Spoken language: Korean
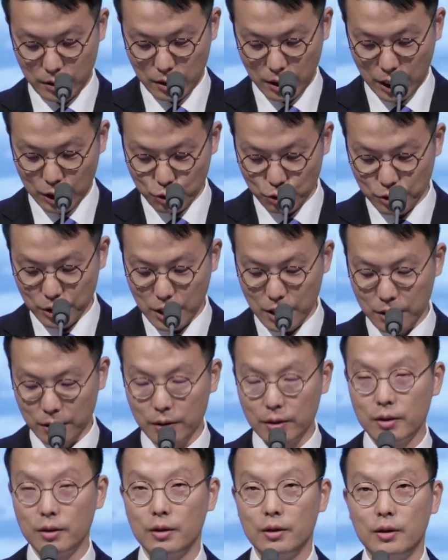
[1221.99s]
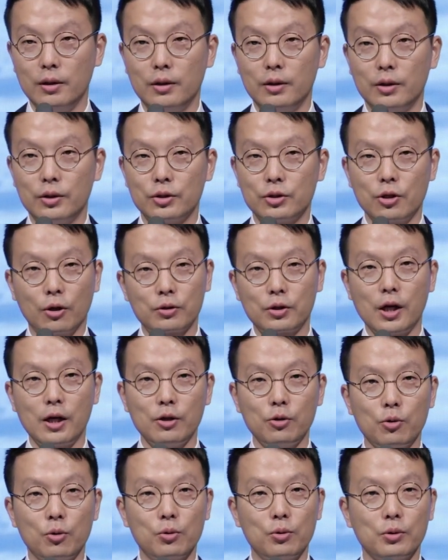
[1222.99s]
아주 그냥
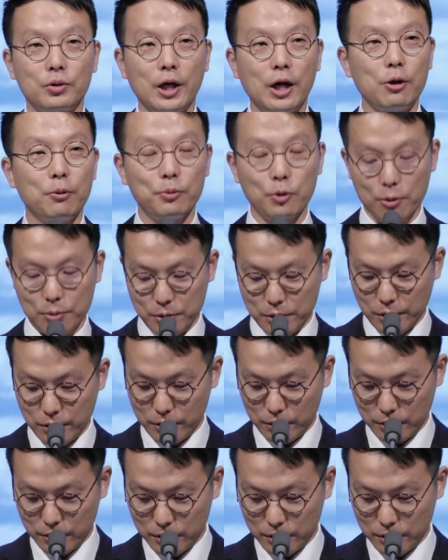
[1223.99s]
적당히도 없고 타협도 없어요.